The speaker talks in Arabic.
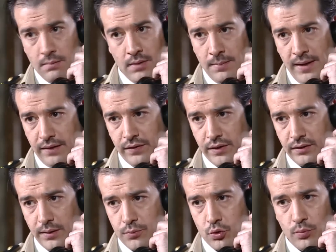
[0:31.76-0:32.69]
ما
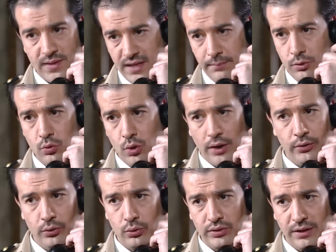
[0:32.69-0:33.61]
بعرف خطاب شو بس عم بيقولوا
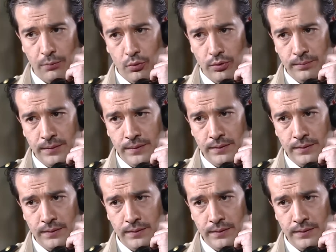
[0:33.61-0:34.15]
عنه كثير مهم